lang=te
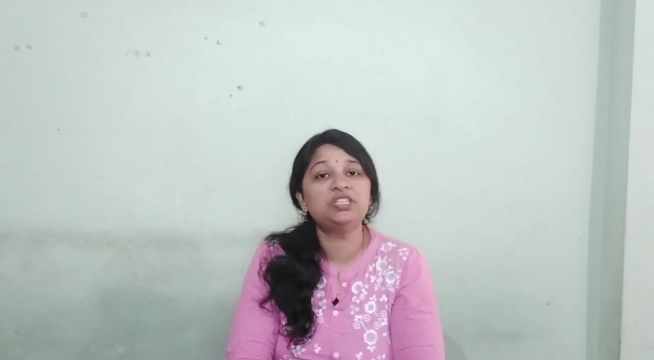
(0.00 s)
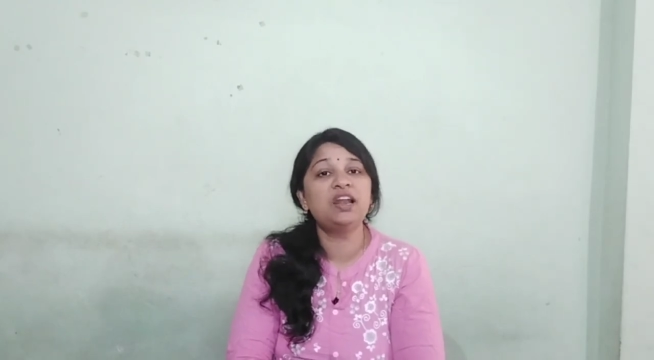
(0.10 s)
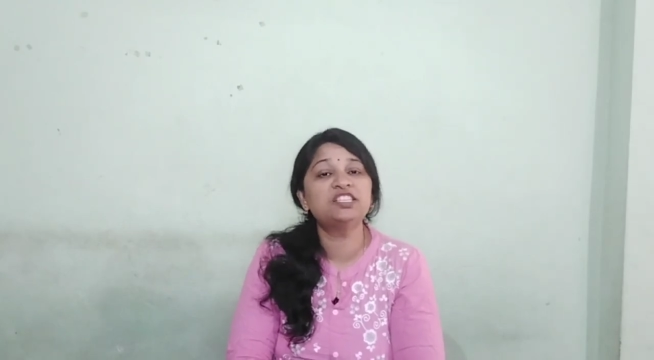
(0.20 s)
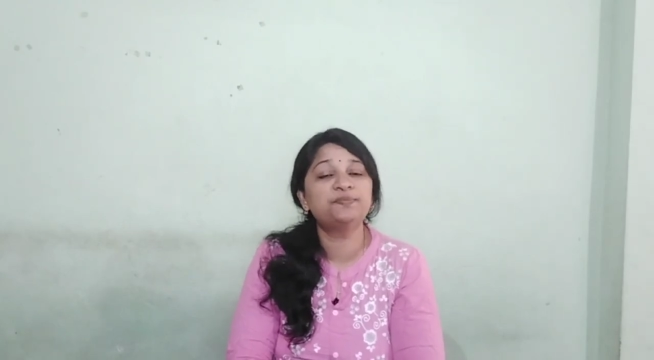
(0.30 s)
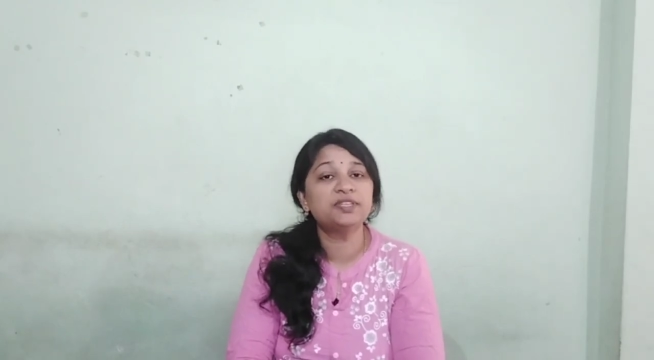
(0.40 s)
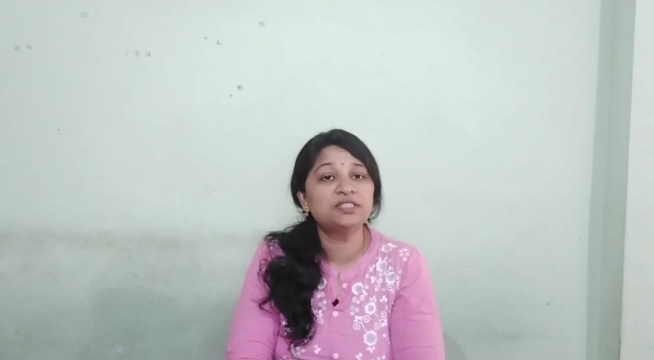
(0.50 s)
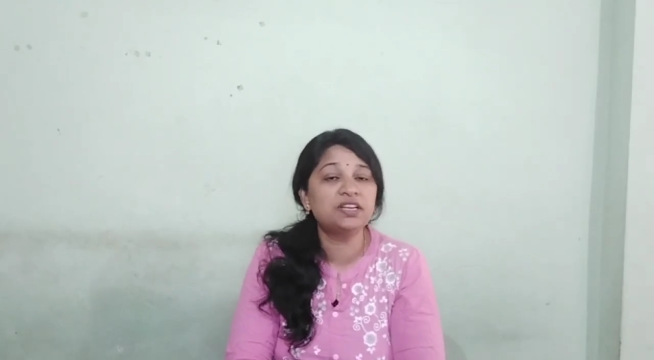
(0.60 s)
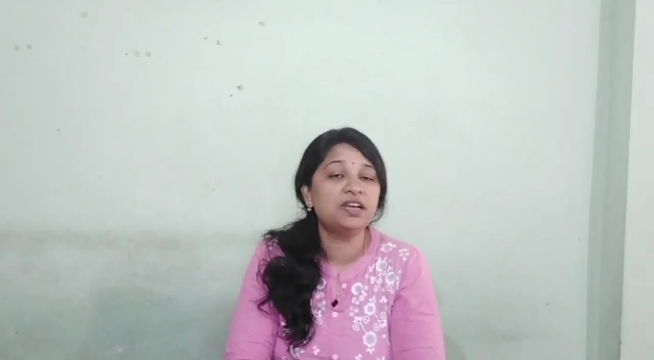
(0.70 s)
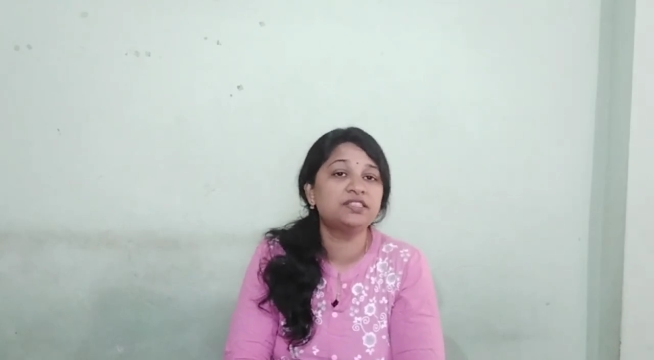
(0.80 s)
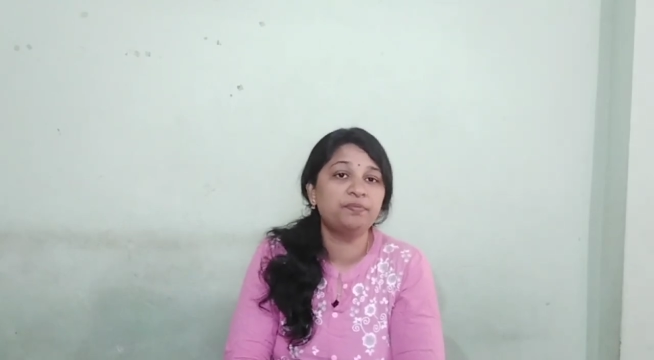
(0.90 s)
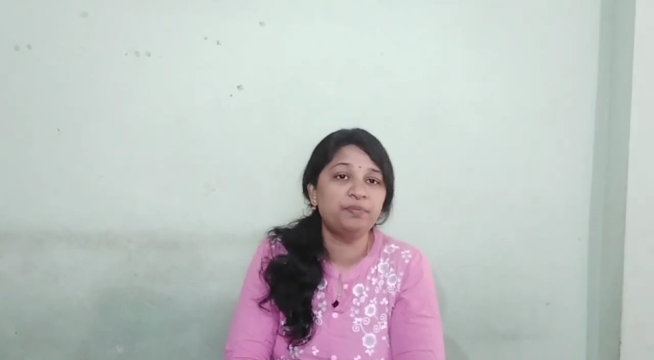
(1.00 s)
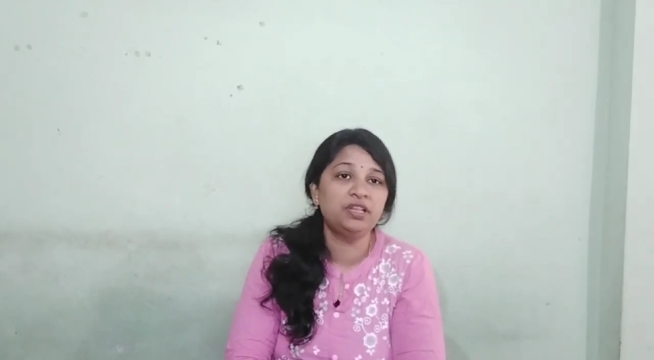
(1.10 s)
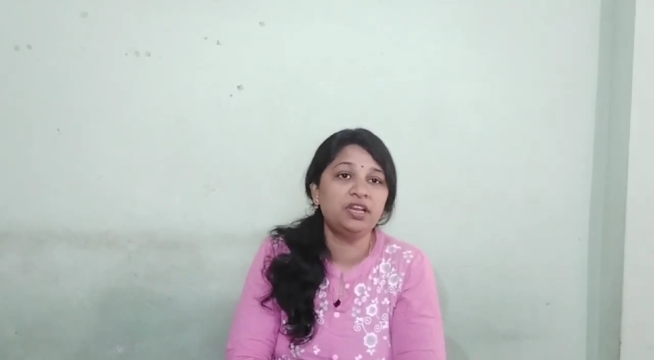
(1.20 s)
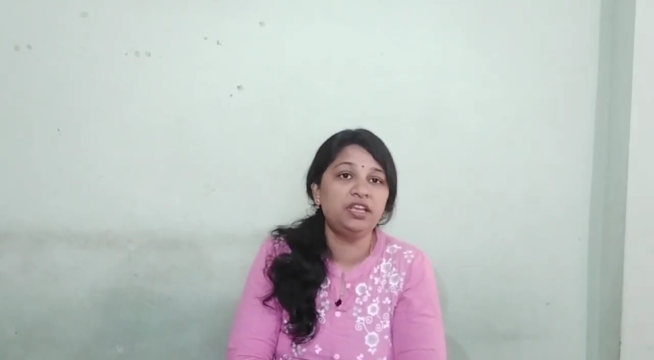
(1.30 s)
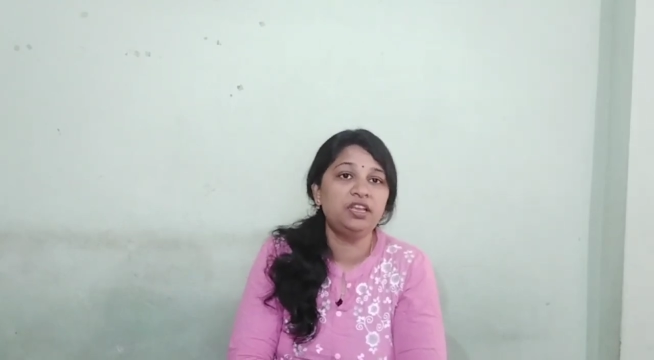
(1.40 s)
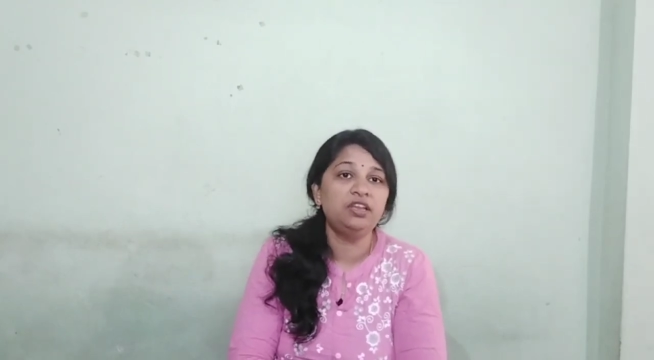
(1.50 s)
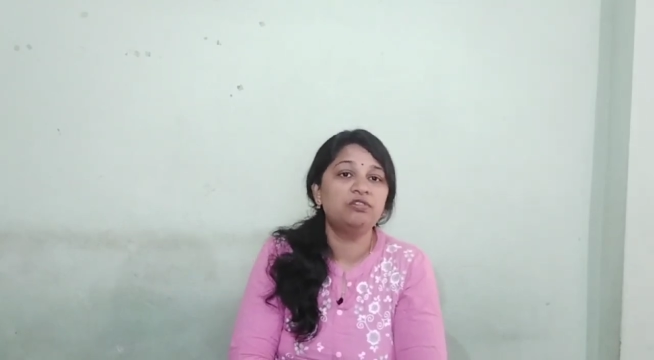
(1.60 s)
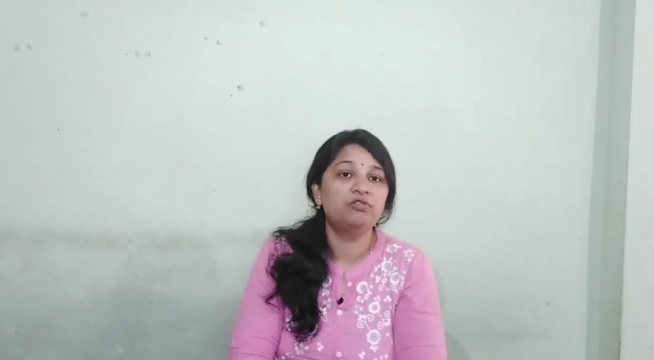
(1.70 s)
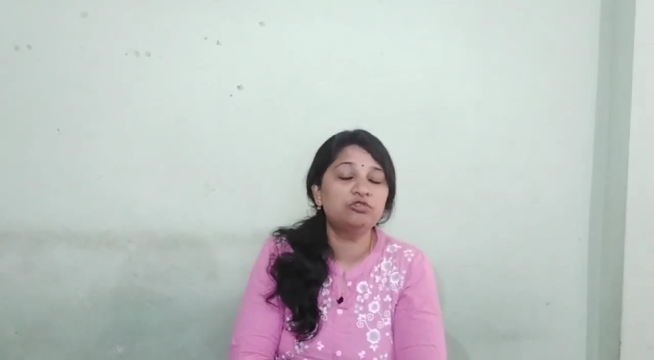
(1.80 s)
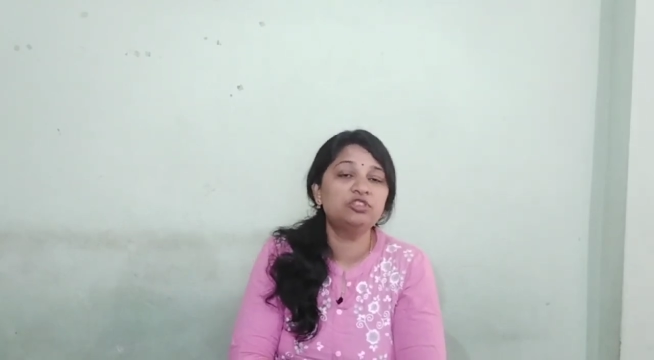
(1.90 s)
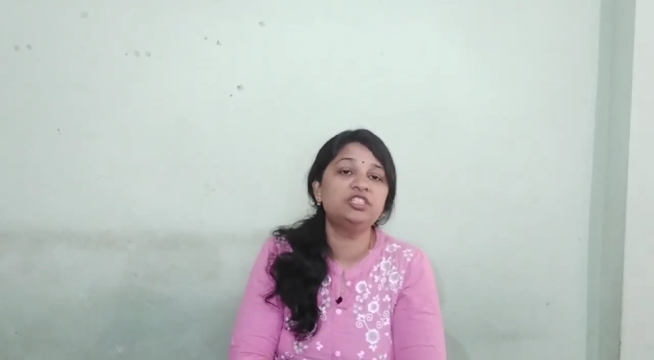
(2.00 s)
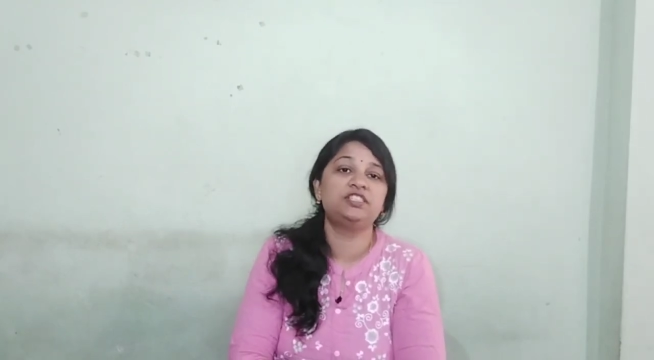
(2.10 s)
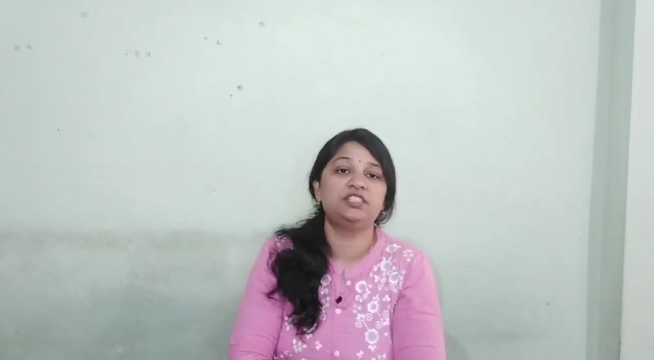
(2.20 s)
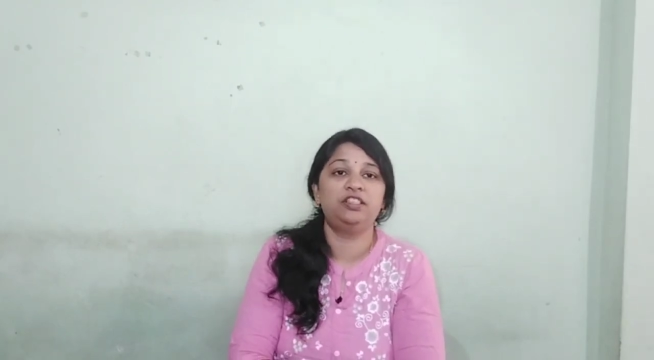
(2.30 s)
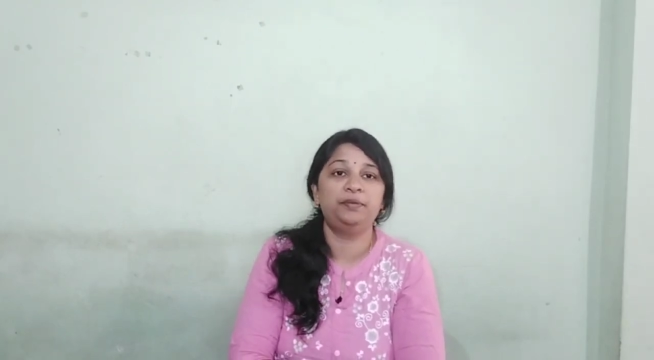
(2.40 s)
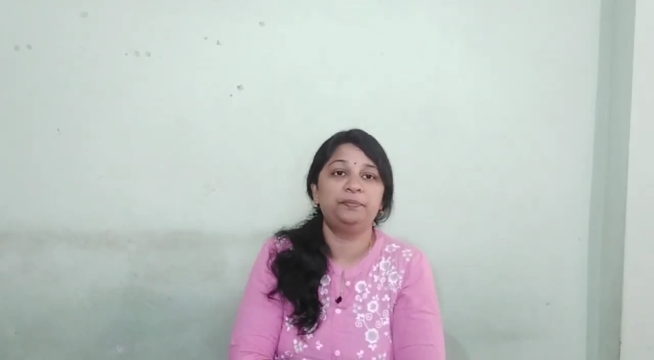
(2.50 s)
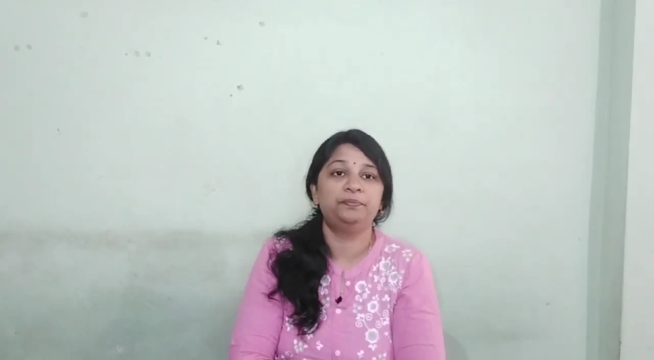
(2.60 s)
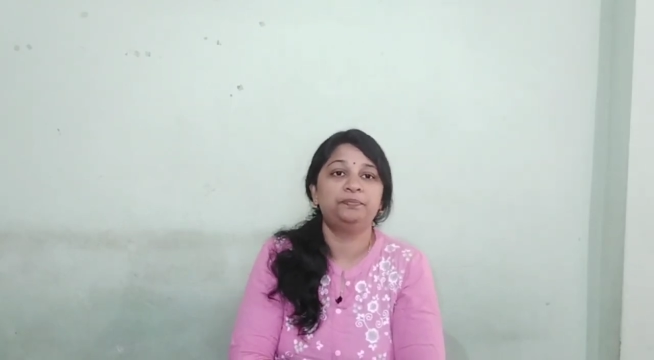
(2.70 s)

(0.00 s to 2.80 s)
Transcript: చాలా స్పష్టంగా చెప్పిందని గుర్తు చేసింది